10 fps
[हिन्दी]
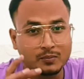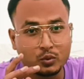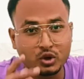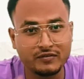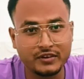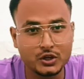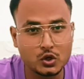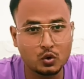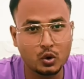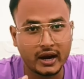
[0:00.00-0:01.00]
पूरी वीडियो
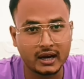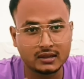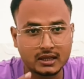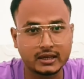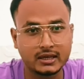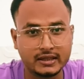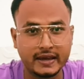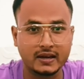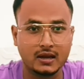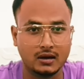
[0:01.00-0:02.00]
को एंड तक ही
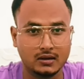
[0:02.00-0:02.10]
देखना